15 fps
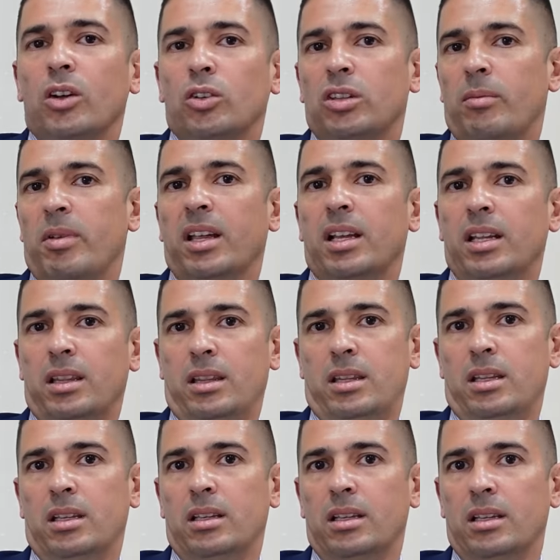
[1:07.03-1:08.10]
costa a mi
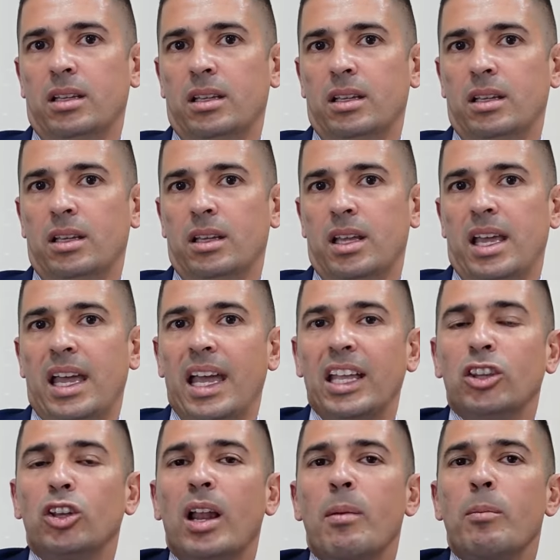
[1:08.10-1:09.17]
cliente.
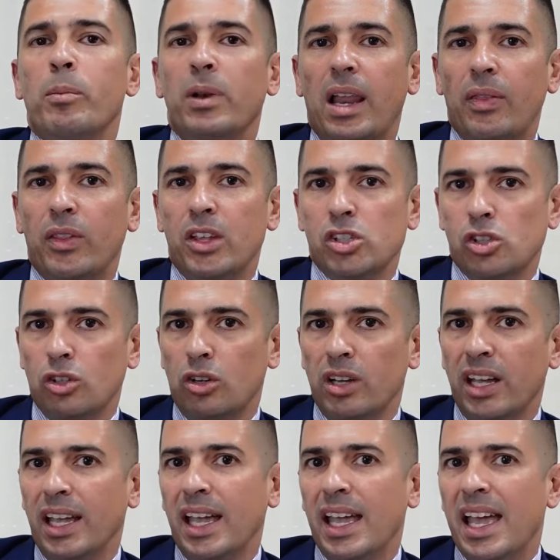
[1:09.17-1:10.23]
Esto lo han,
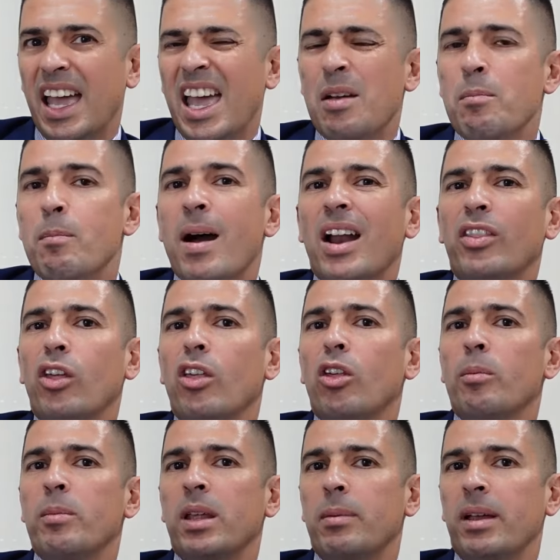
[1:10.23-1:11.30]
dicho en marzo de
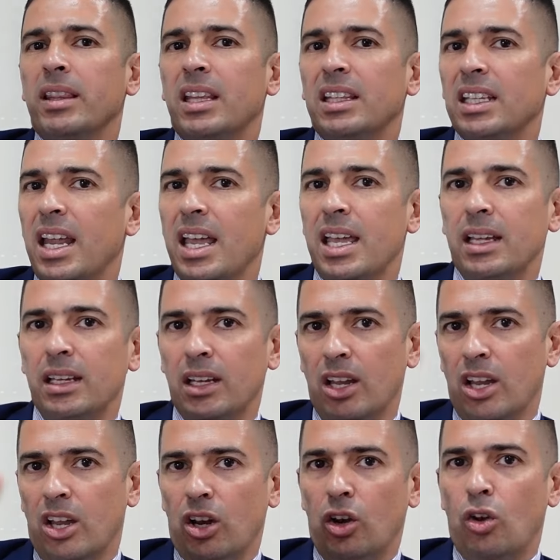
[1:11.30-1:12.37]
2023,
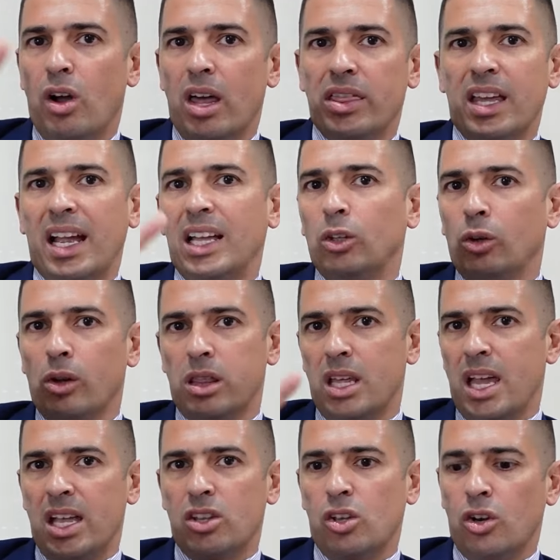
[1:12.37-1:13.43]
¿eh? no hace
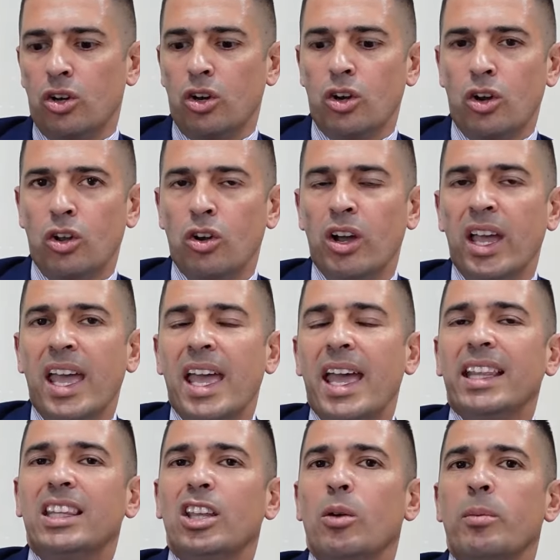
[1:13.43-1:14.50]
14 años, no, no, no, no.
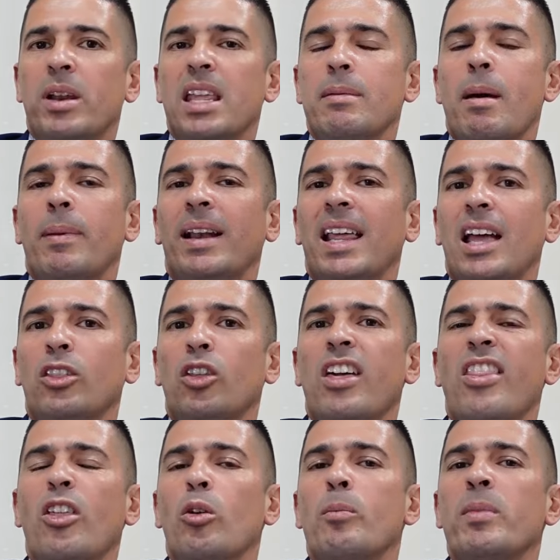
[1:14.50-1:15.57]
Este hombre lleva peleando
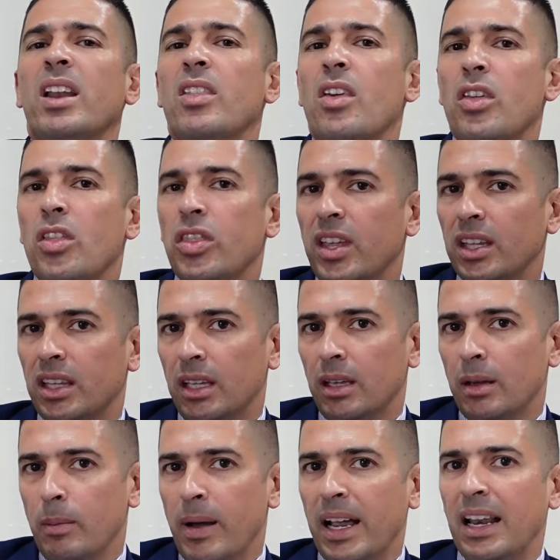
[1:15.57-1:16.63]
desde
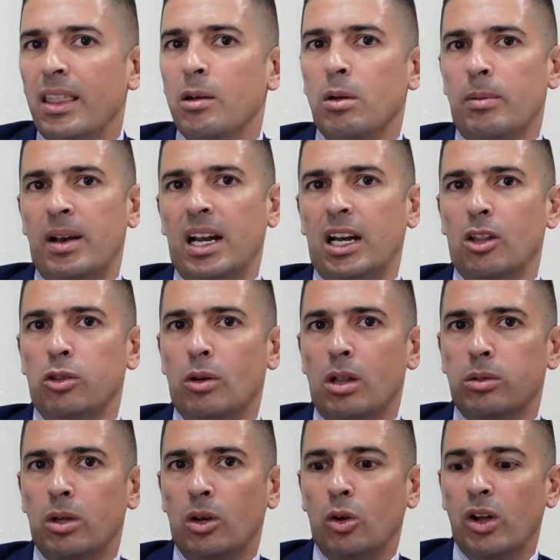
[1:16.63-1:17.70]
2017 para que le devuelva la cláusula
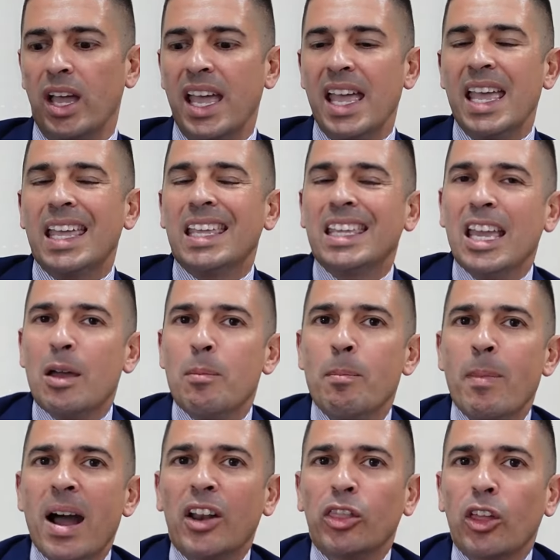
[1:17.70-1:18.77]
suelo. Y en
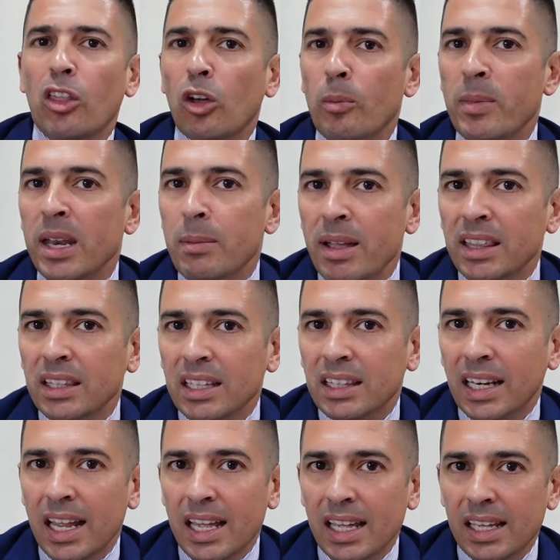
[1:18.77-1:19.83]
marzo de
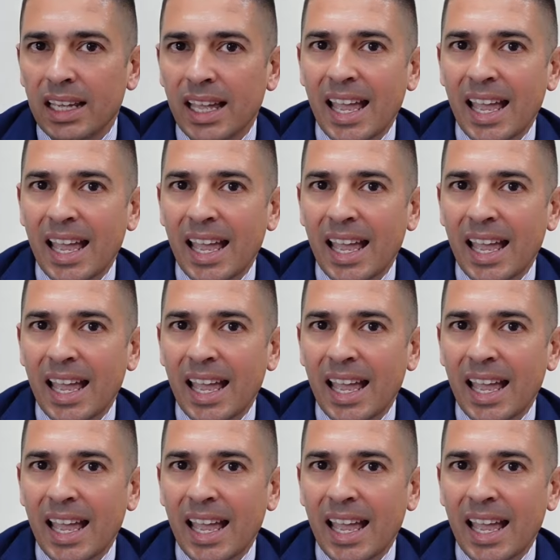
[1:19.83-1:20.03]
2023,